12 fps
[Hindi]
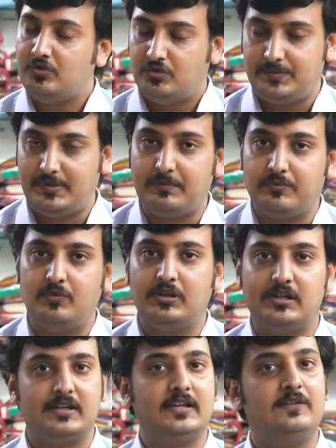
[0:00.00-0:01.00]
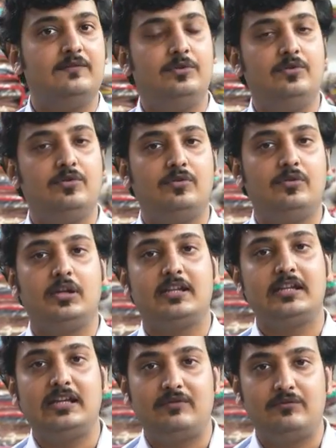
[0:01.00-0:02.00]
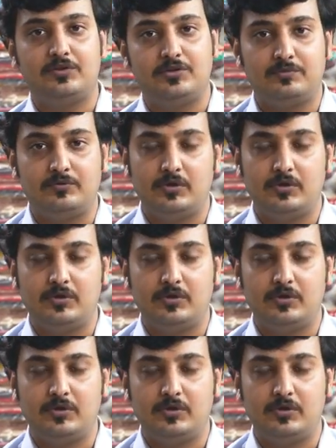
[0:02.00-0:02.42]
उस पर आप कॉल करके वीडियो कॉल करके या व्हाट्सअप